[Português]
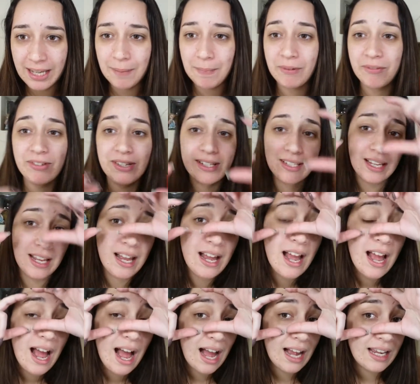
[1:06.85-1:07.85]
Que é pra fazer
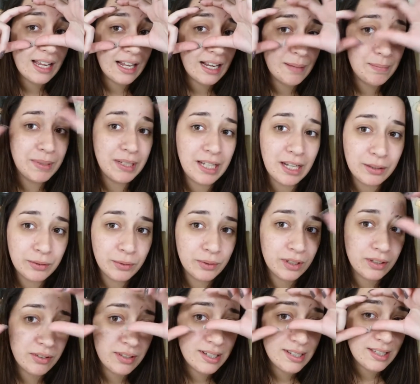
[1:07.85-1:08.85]
aquela
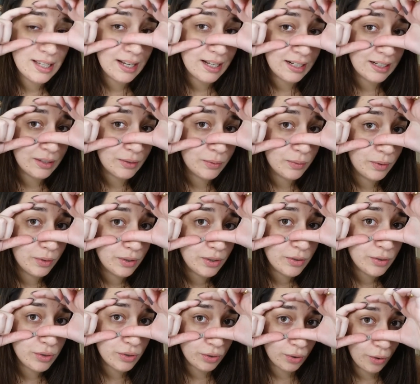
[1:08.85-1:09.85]
miniatura do Instagram no
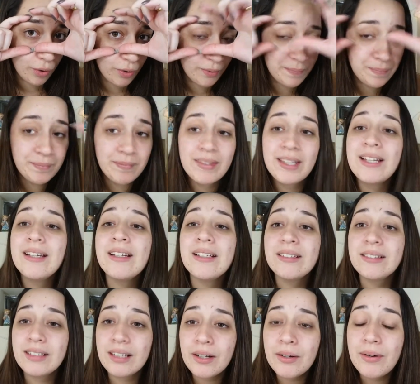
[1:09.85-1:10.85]
olho só.
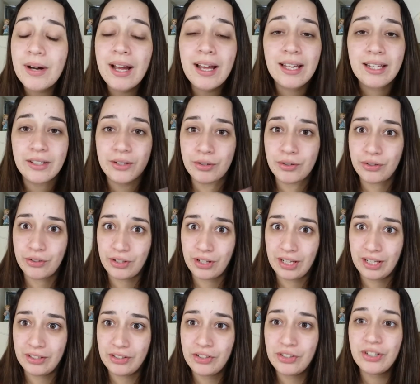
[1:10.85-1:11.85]
Então é isso,
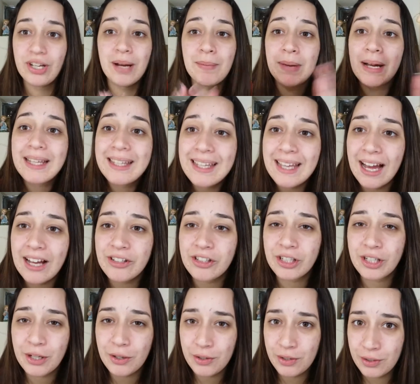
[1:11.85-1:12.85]
gente. A
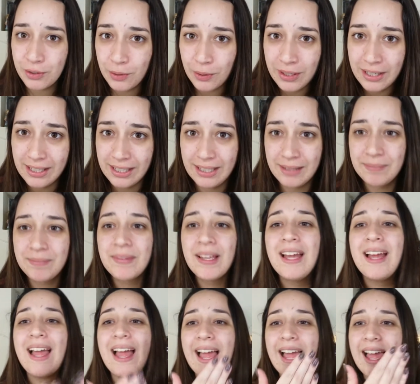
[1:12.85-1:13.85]
maquiagem que eu escolhi
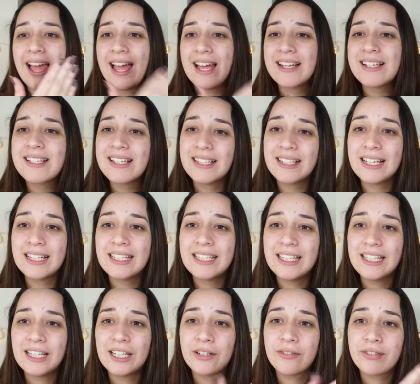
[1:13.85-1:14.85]
é essa
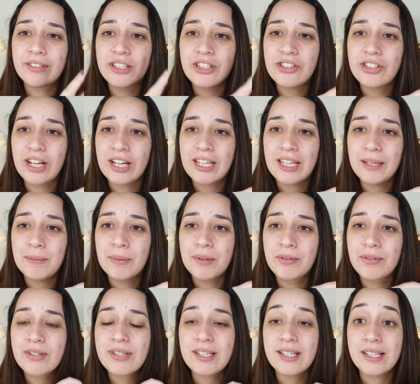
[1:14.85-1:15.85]
daqui, que eu vou deixar aqui
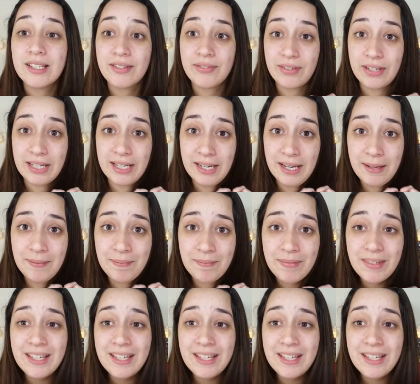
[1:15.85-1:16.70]
pra vocês verem.